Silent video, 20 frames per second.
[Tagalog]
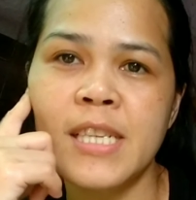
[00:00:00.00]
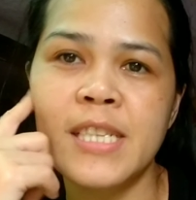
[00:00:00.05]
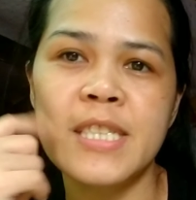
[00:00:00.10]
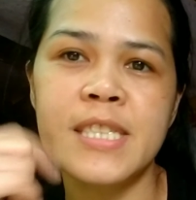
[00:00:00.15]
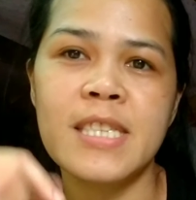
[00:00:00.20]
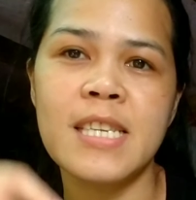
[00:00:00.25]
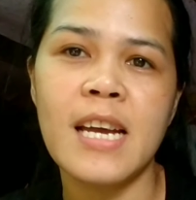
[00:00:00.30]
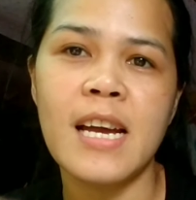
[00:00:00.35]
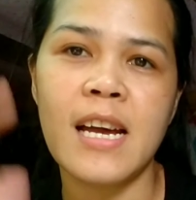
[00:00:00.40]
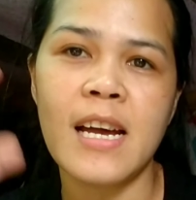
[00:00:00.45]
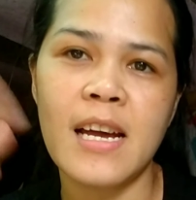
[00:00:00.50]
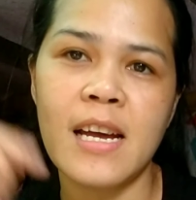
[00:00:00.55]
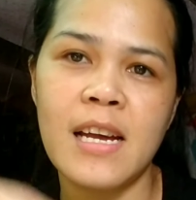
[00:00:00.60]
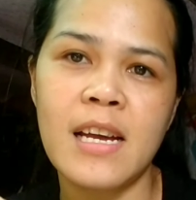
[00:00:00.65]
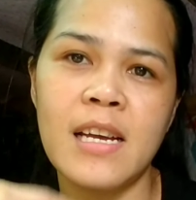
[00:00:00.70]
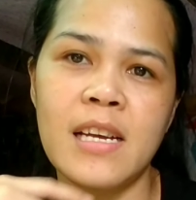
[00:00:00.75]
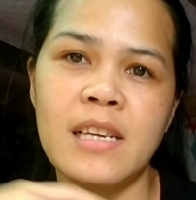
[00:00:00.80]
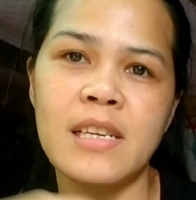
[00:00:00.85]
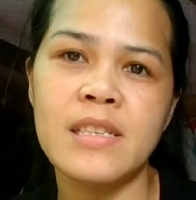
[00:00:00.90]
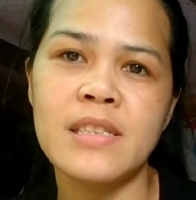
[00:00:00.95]

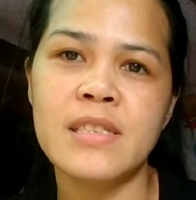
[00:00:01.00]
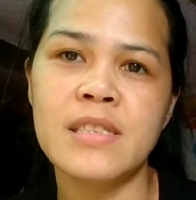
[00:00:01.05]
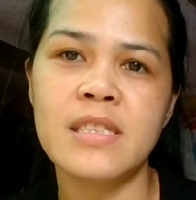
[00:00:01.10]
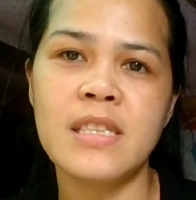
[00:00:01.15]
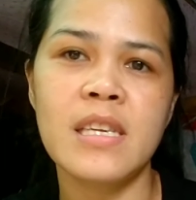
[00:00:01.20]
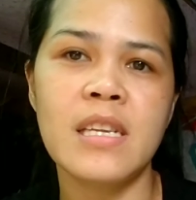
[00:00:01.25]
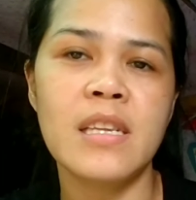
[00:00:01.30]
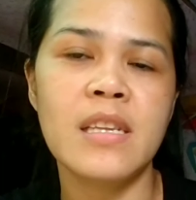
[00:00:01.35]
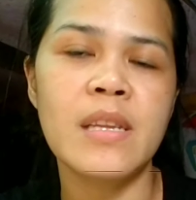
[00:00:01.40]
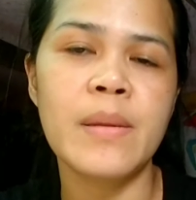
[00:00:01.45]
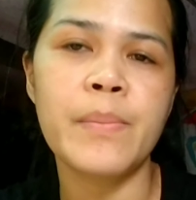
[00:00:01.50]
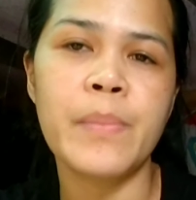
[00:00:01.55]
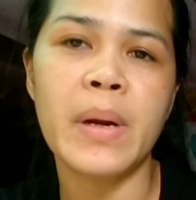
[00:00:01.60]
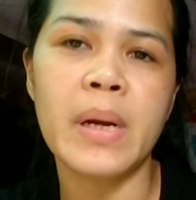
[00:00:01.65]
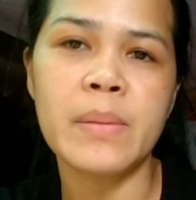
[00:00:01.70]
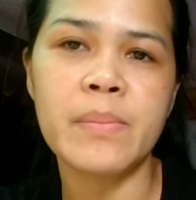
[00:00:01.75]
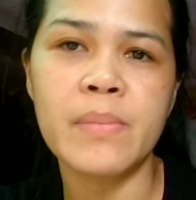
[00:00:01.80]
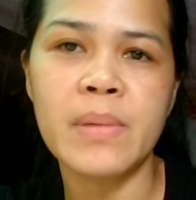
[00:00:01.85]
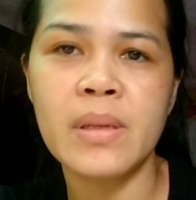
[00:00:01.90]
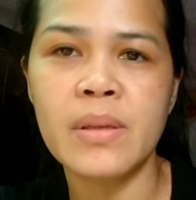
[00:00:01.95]
sa si
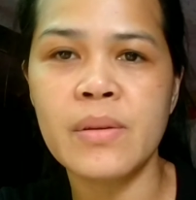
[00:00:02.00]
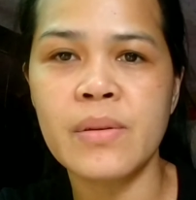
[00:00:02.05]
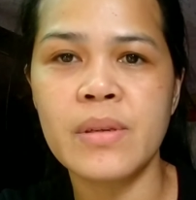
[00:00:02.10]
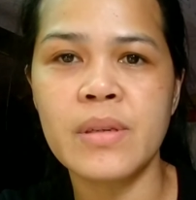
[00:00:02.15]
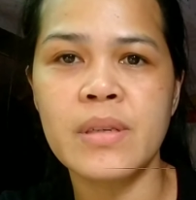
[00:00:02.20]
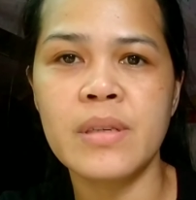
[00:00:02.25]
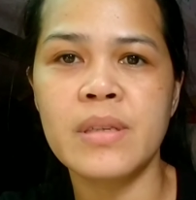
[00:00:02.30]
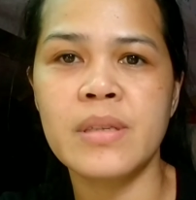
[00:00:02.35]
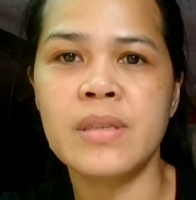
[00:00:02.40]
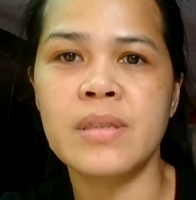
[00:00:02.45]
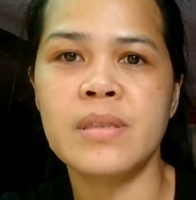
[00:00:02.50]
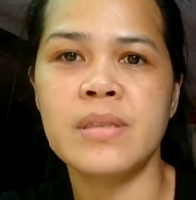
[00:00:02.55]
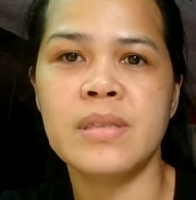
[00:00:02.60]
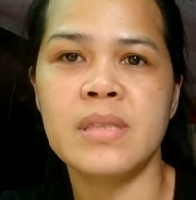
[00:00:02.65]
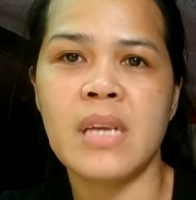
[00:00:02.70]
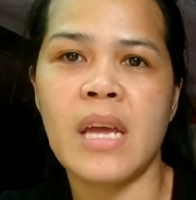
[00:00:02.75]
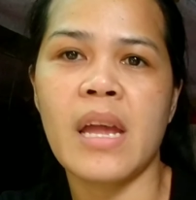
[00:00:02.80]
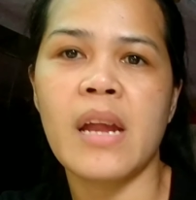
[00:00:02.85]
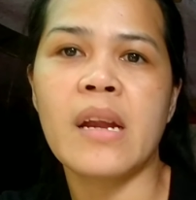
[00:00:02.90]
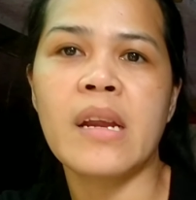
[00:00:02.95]
department or
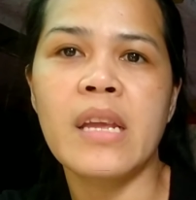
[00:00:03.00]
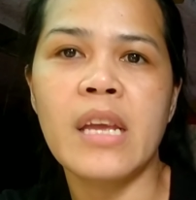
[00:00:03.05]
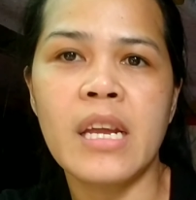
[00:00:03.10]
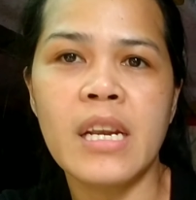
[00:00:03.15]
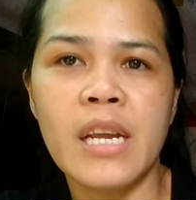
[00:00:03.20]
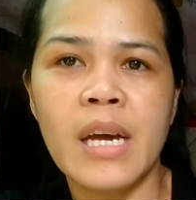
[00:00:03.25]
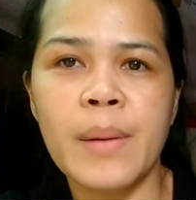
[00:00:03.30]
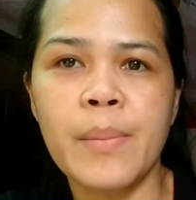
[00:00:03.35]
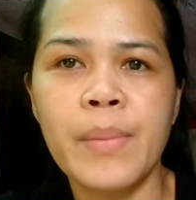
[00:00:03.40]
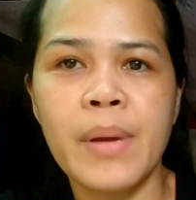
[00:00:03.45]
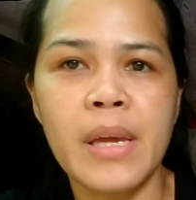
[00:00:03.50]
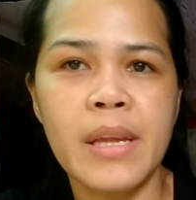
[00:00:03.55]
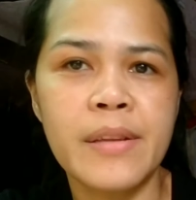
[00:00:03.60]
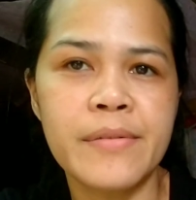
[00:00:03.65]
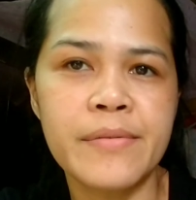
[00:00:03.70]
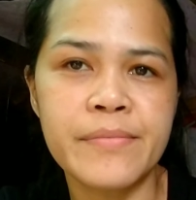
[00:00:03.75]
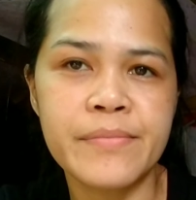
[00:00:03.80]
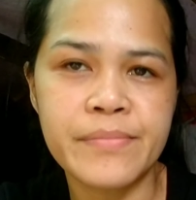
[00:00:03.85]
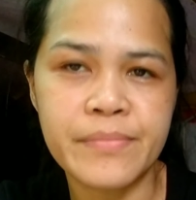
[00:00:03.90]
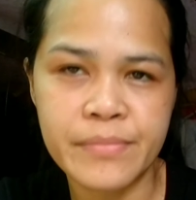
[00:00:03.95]
sa area namin
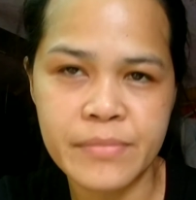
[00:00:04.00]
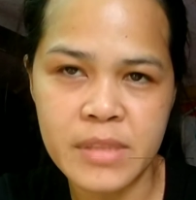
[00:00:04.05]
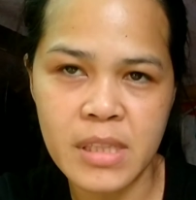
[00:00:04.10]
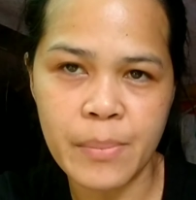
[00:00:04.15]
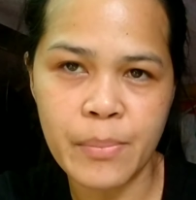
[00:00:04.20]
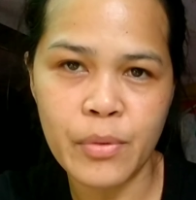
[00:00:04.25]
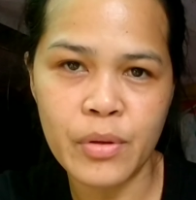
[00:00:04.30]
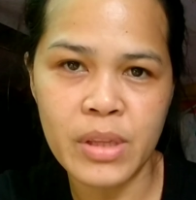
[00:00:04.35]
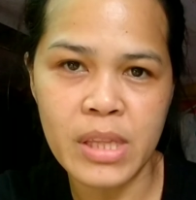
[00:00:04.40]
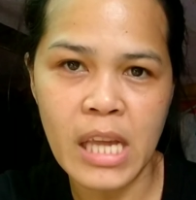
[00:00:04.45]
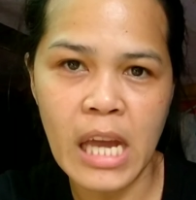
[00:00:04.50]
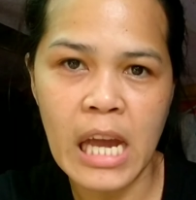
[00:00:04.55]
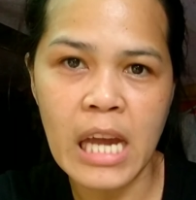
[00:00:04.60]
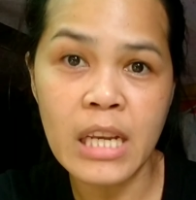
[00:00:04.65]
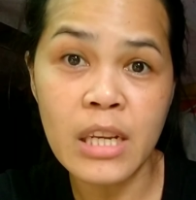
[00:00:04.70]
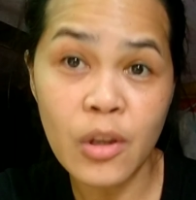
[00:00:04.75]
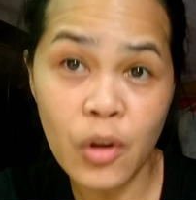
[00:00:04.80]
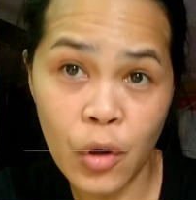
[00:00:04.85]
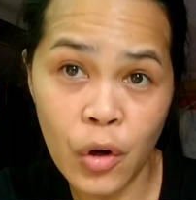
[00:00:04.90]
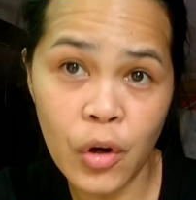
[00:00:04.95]

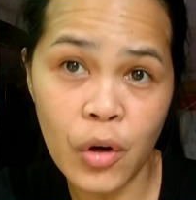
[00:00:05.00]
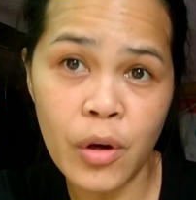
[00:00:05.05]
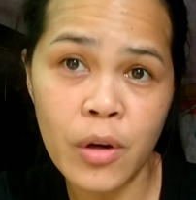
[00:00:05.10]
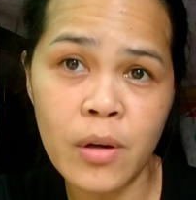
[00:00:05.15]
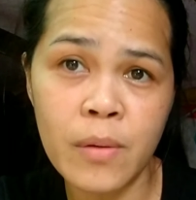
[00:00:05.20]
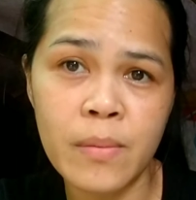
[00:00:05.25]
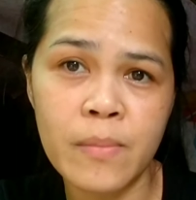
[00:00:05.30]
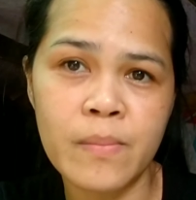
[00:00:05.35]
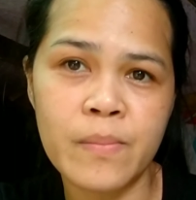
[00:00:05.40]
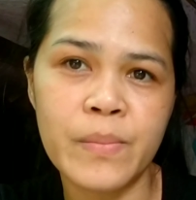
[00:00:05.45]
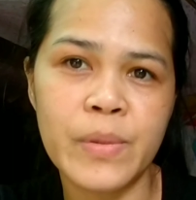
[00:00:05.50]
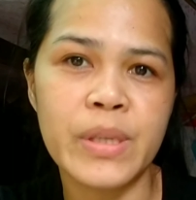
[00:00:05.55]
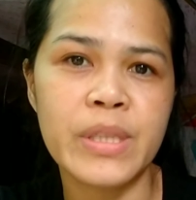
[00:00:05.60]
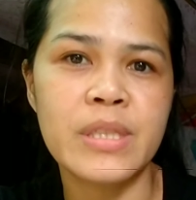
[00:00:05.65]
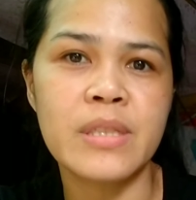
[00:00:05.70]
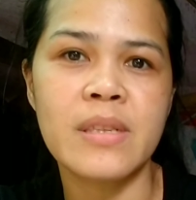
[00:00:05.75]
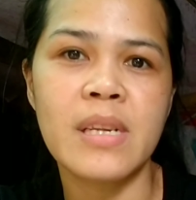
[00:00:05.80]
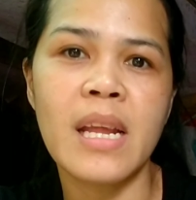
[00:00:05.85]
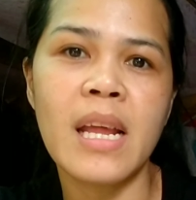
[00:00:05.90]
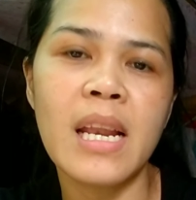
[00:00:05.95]
napuntahan ko
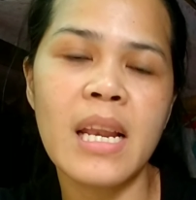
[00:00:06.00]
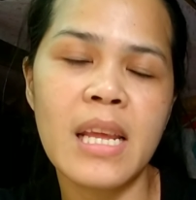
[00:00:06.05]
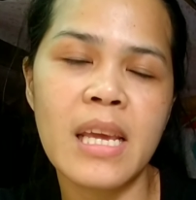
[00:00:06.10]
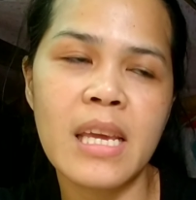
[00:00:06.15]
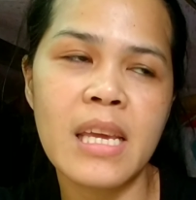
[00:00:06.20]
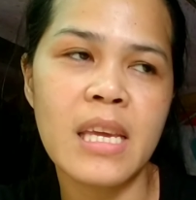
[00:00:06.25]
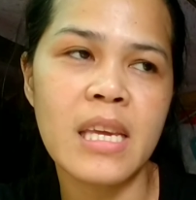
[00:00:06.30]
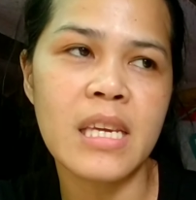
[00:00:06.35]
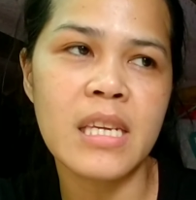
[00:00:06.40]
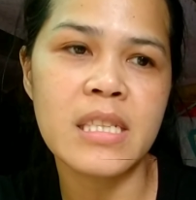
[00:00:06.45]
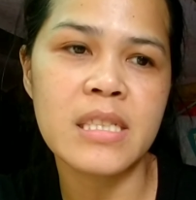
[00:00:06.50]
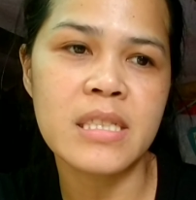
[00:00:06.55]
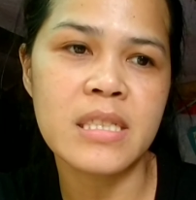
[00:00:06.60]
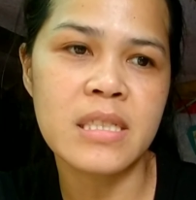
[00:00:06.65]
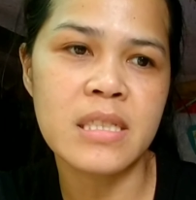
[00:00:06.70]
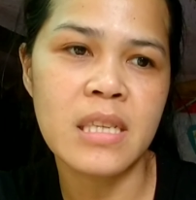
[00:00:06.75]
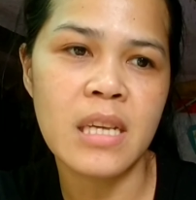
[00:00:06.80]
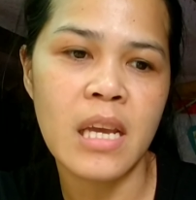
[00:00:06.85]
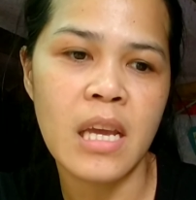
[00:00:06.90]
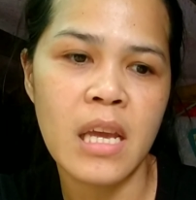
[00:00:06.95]
personally
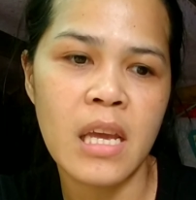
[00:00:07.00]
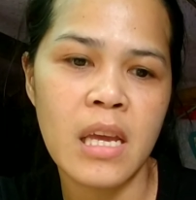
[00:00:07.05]
is